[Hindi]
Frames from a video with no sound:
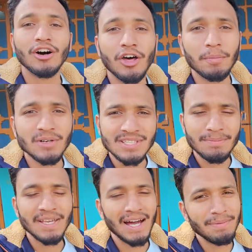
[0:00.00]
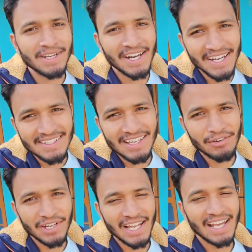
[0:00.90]
और मौसम भी काफी ठंडा सा
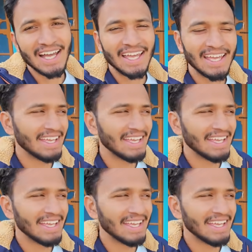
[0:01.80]
होने लगा है